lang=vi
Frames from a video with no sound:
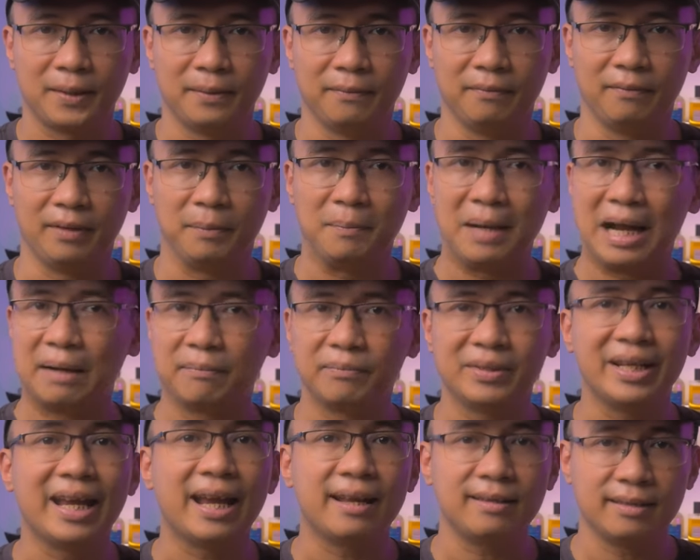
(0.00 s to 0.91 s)
và
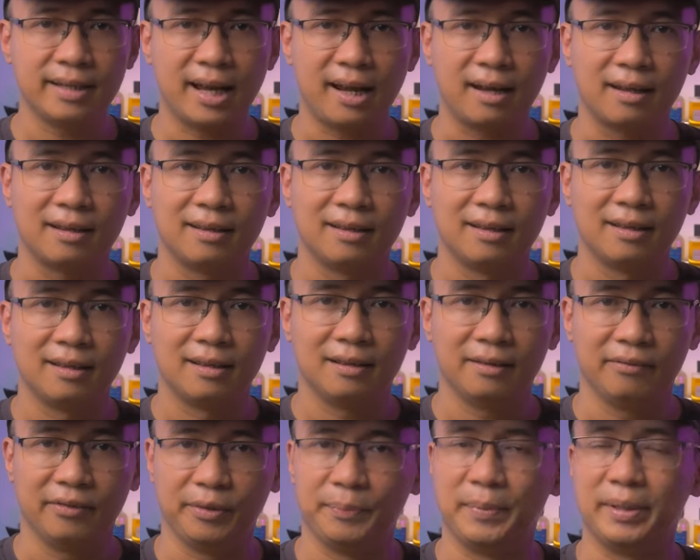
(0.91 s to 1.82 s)
bám nhẹ nhàng,
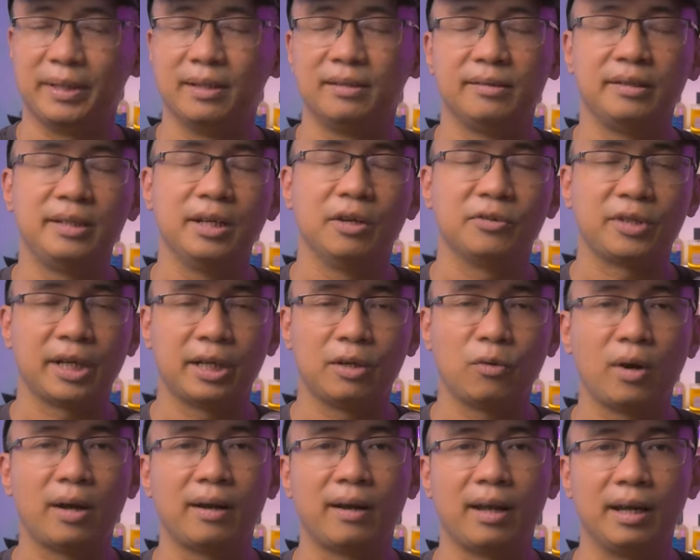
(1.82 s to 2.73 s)
và mình đã giới thiệu chai nước
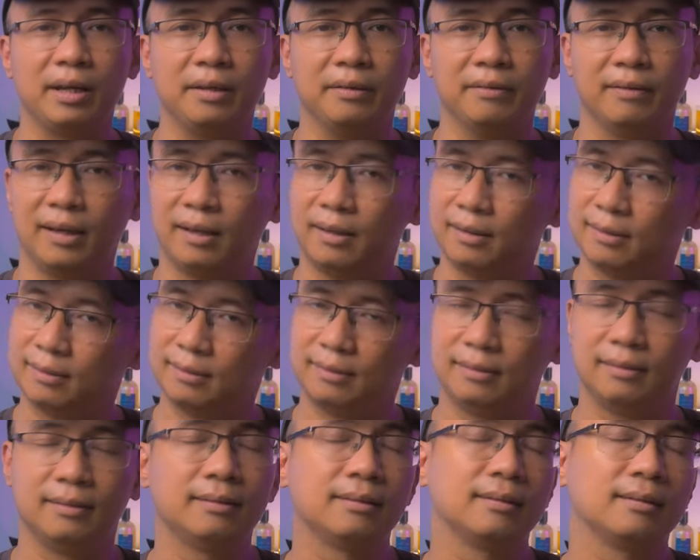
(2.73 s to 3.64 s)
hoa này và
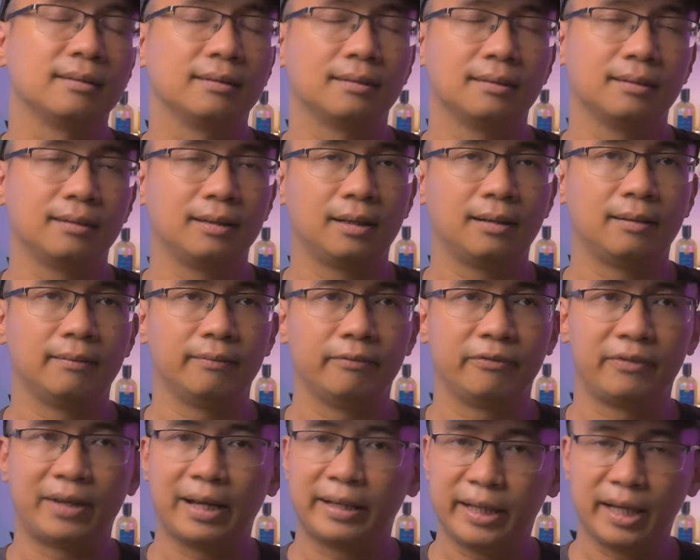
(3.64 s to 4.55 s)

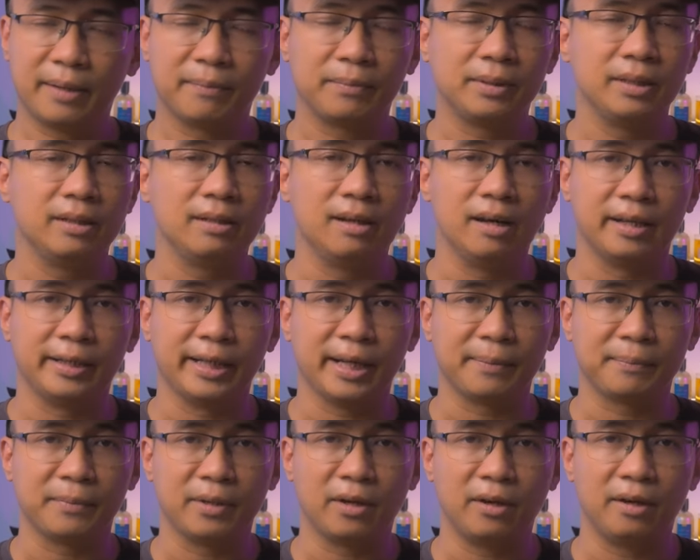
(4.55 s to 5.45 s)
các anh em, những người anh
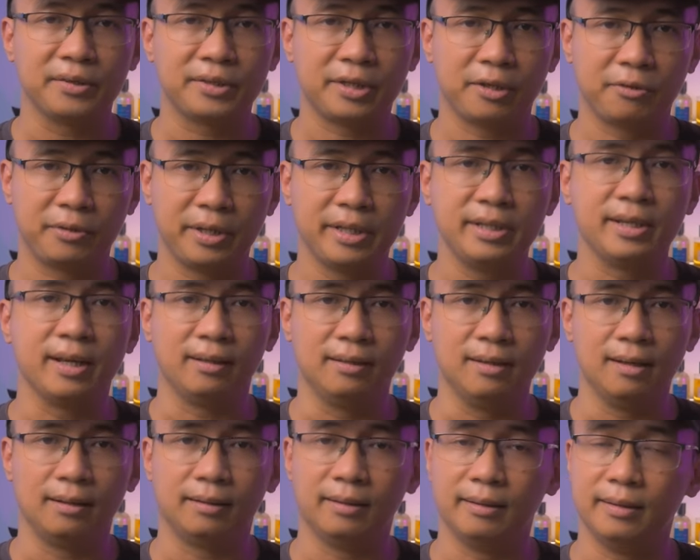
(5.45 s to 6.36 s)
em đó sau khi nhận
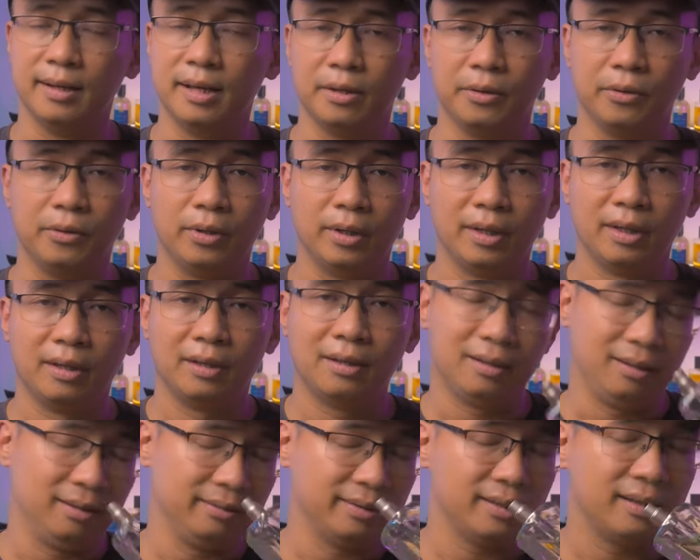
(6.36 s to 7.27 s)
được thì đều
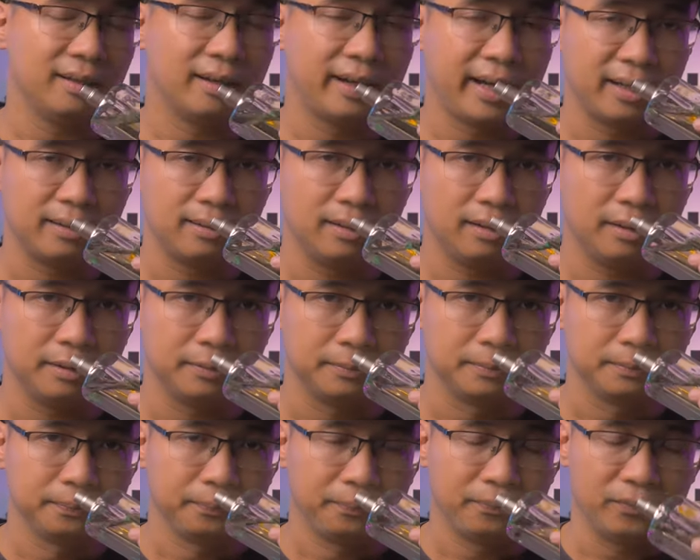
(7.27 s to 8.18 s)
rất là khen ngợi.
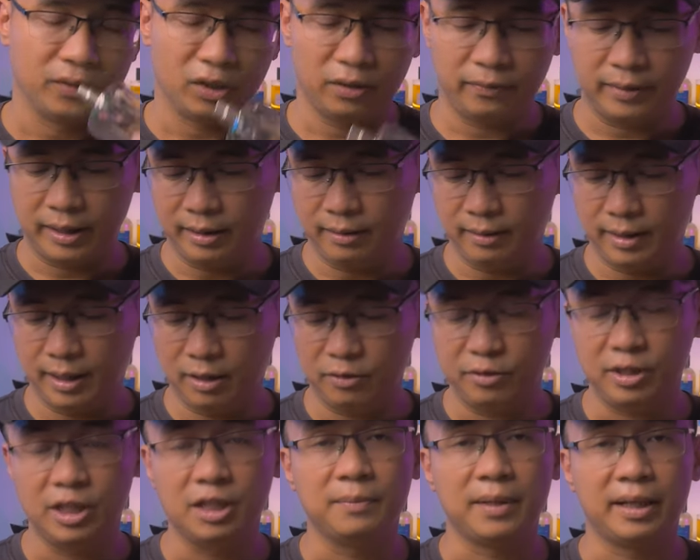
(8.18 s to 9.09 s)
Do vậy
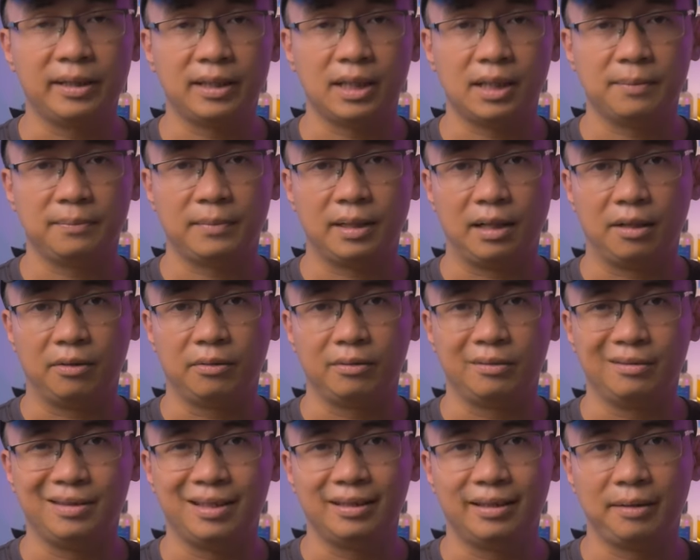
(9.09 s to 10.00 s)
nếu như mà anh em
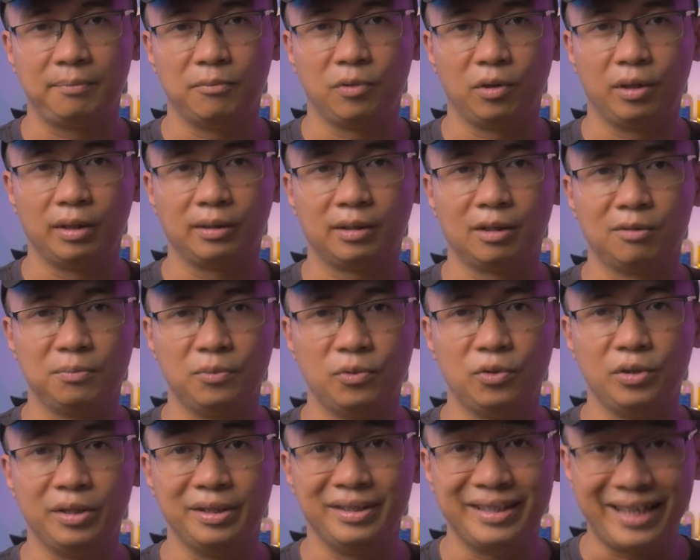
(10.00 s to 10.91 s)
nào ưa thích một cái tông
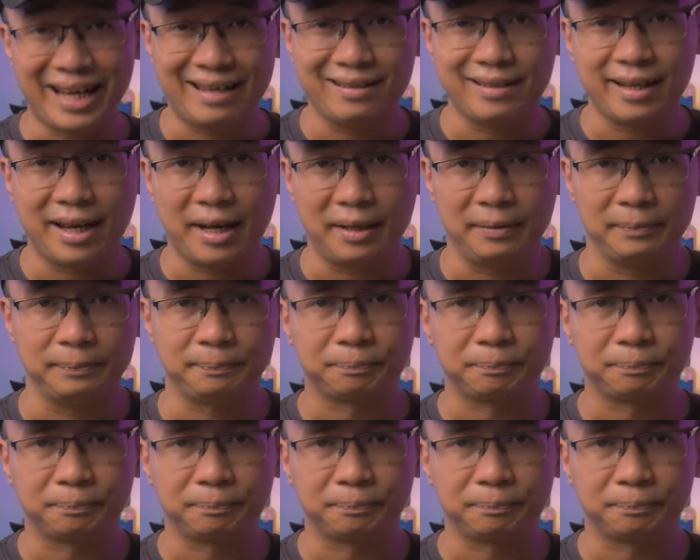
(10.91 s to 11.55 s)
mùi nhẹ nhàng